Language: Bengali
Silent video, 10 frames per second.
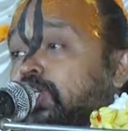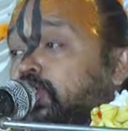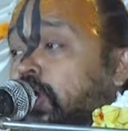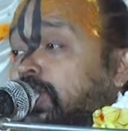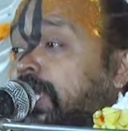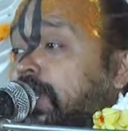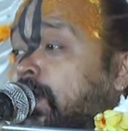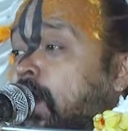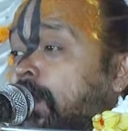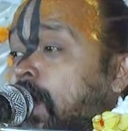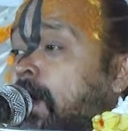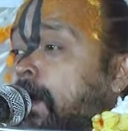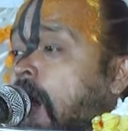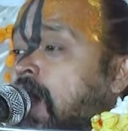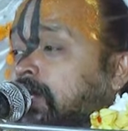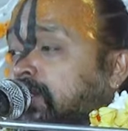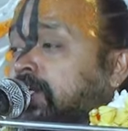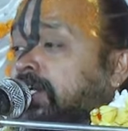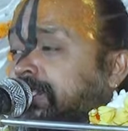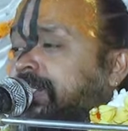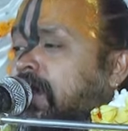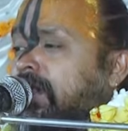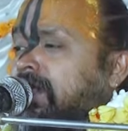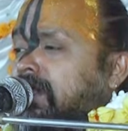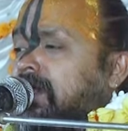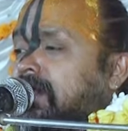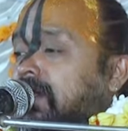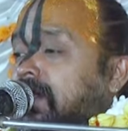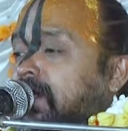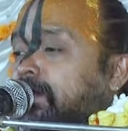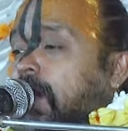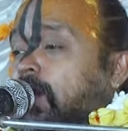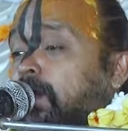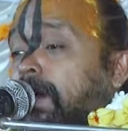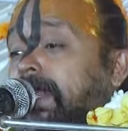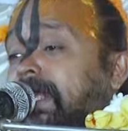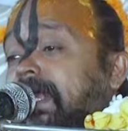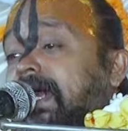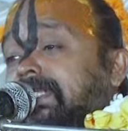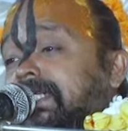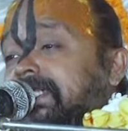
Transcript: যদি কোনো ভক্ত যান ভগবানের কাছে